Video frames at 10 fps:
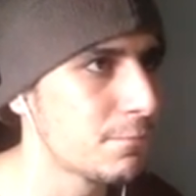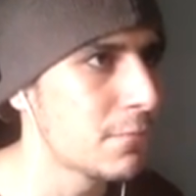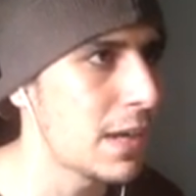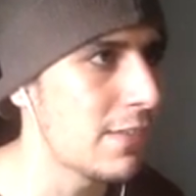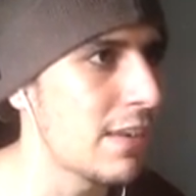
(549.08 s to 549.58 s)

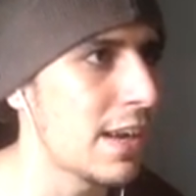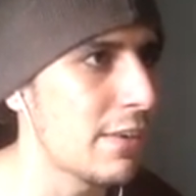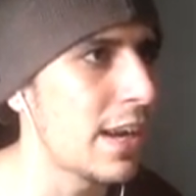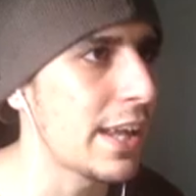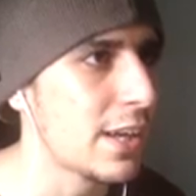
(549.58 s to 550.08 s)
Vale, vale, vale,
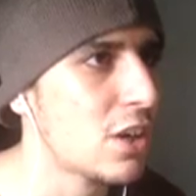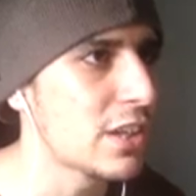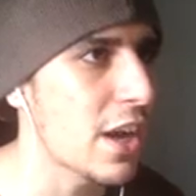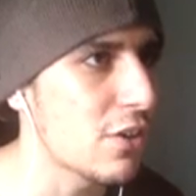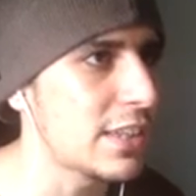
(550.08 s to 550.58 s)
vale. O
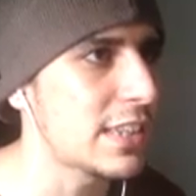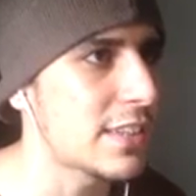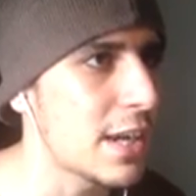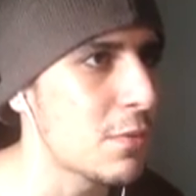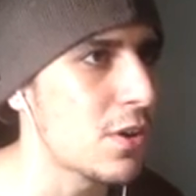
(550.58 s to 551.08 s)
sea que con esas
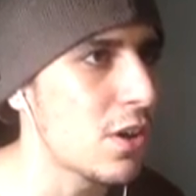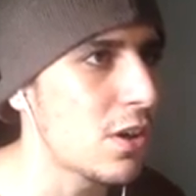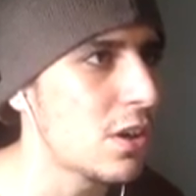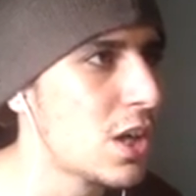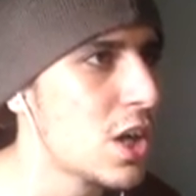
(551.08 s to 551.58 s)
tenemos,
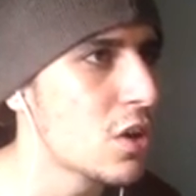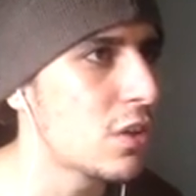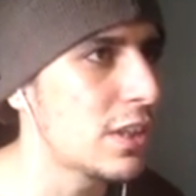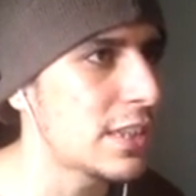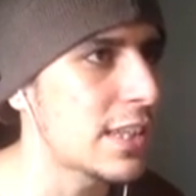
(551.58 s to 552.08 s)
¿no?
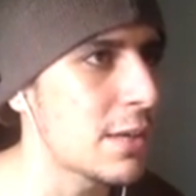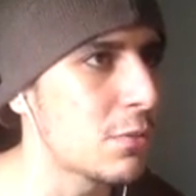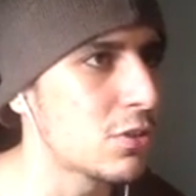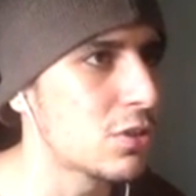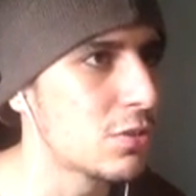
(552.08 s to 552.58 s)
Con esas
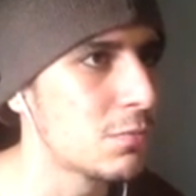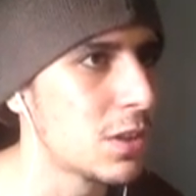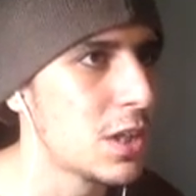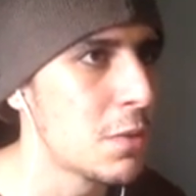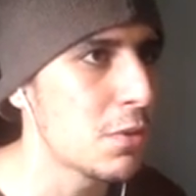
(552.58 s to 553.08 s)
tenemos.
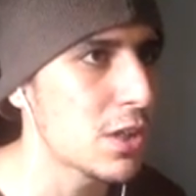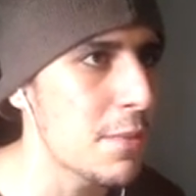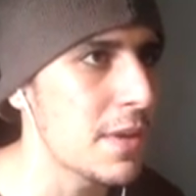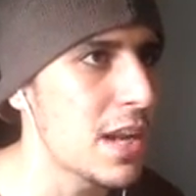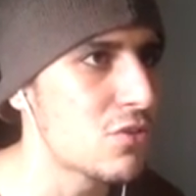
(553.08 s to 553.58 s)
Voy a
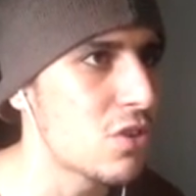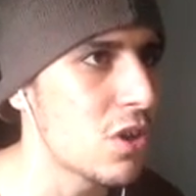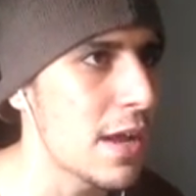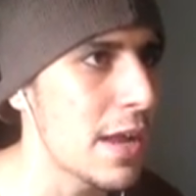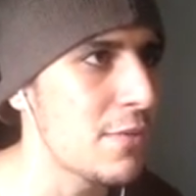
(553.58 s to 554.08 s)
también mirar el
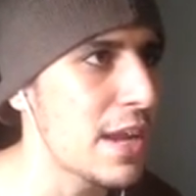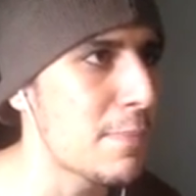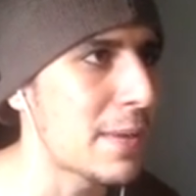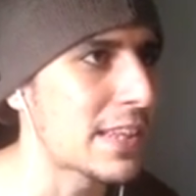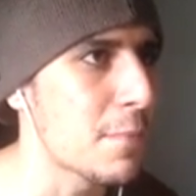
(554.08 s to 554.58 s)
suelo. Voy a, ir a
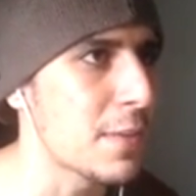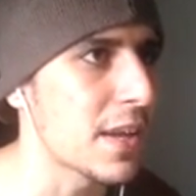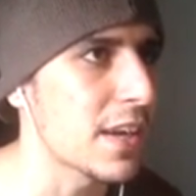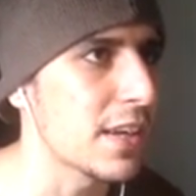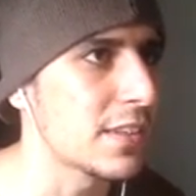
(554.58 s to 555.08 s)
partir
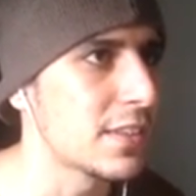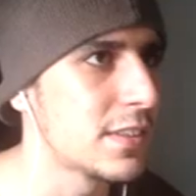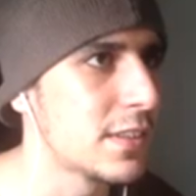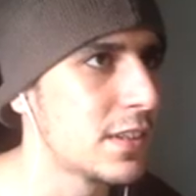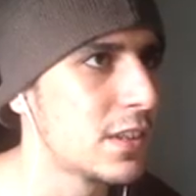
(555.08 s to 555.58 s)
piernas.
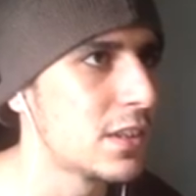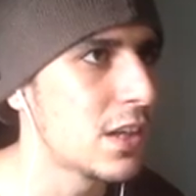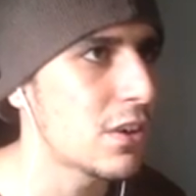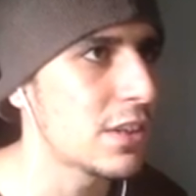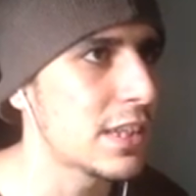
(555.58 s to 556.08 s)

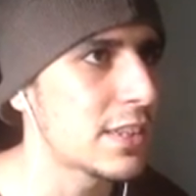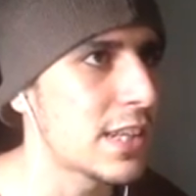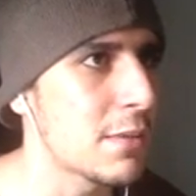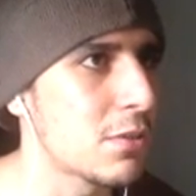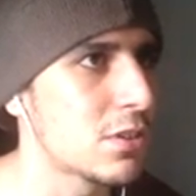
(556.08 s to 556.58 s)
Con esas
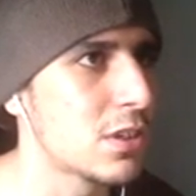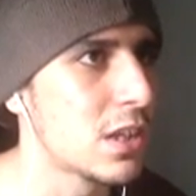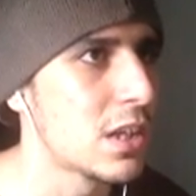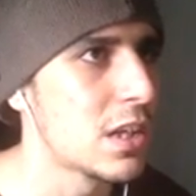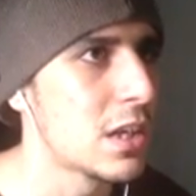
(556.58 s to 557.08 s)
tenemos.
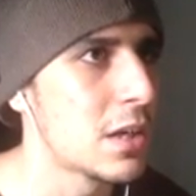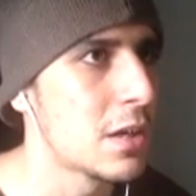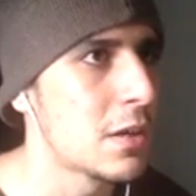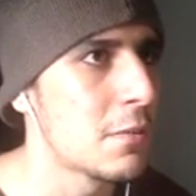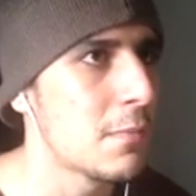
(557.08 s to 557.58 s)

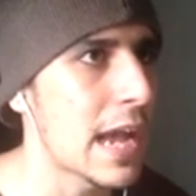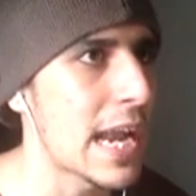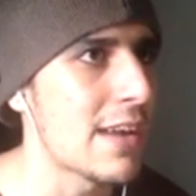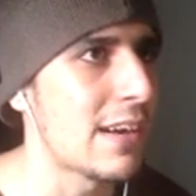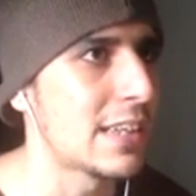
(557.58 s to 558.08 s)
Venga,
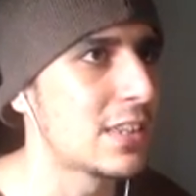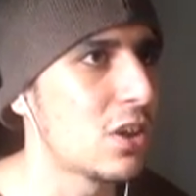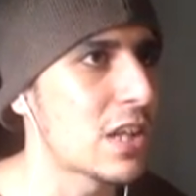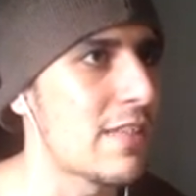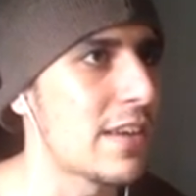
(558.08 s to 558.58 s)
Navas,
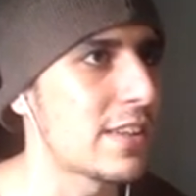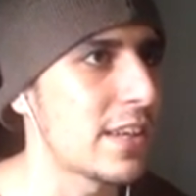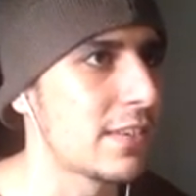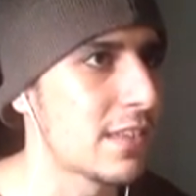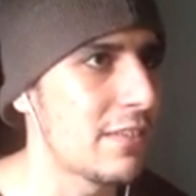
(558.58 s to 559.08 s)
otra vez,
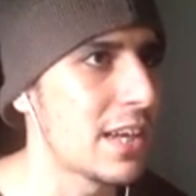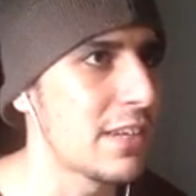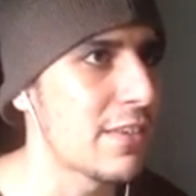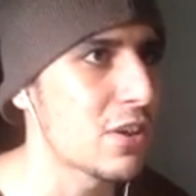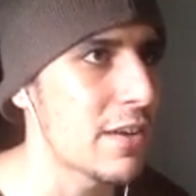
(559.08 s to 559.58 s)
sí. Te la vas a
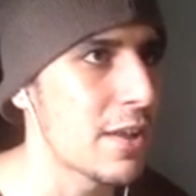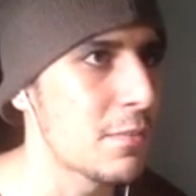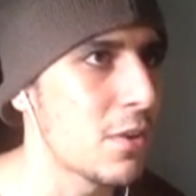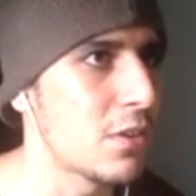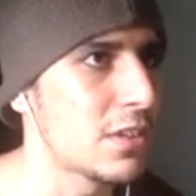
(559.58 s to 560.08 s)
llevar otra vez.
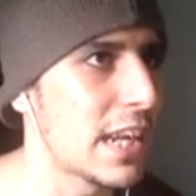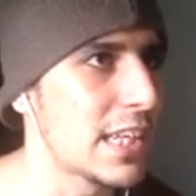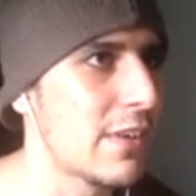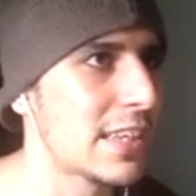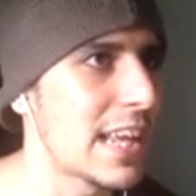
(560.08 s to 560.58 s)
No, se la
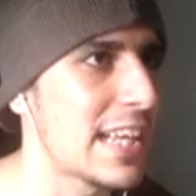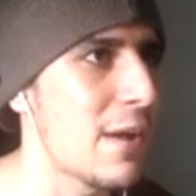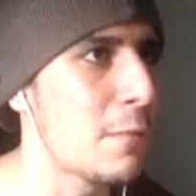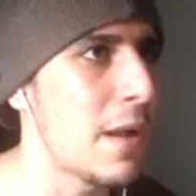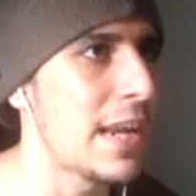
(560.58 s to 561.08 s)
lleva, se la
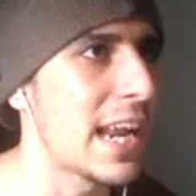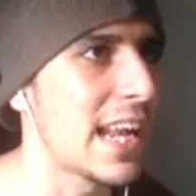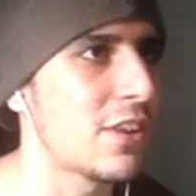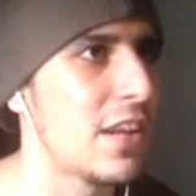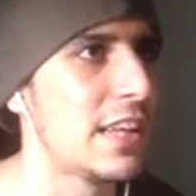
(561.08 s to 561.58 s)
lleva el,
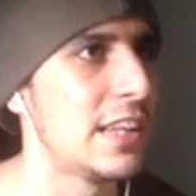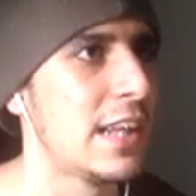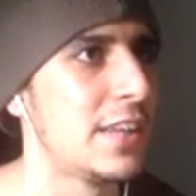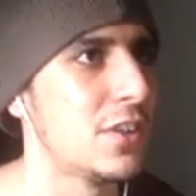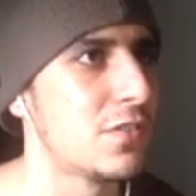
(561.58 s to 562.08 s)
neglazo del,
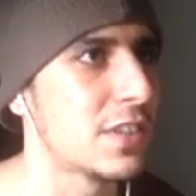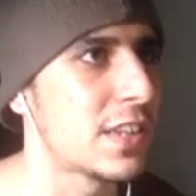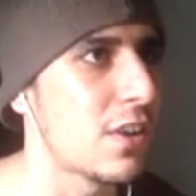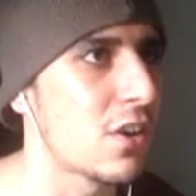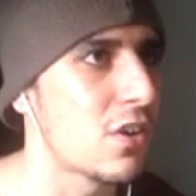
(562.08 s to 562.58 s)
del este
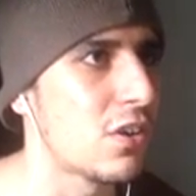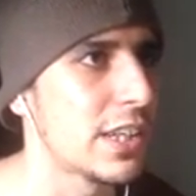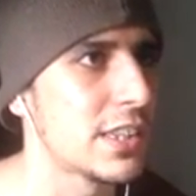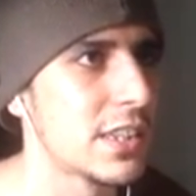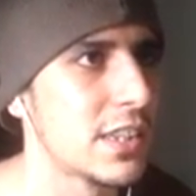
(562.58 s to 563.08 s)
de los cojones.